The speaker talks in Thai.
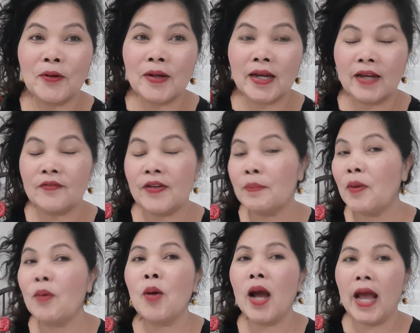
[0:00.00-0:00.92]
ลกให้กันฟัง
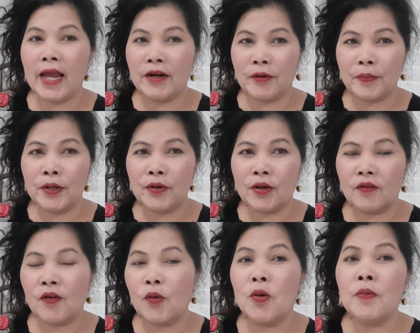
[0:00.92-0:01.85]
บ่บ่อายหรอกพี่น้อง
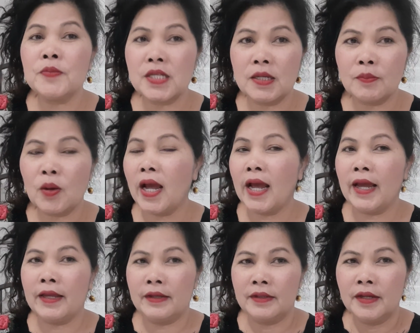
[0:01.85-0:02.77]
เราควมจริงบ่อาย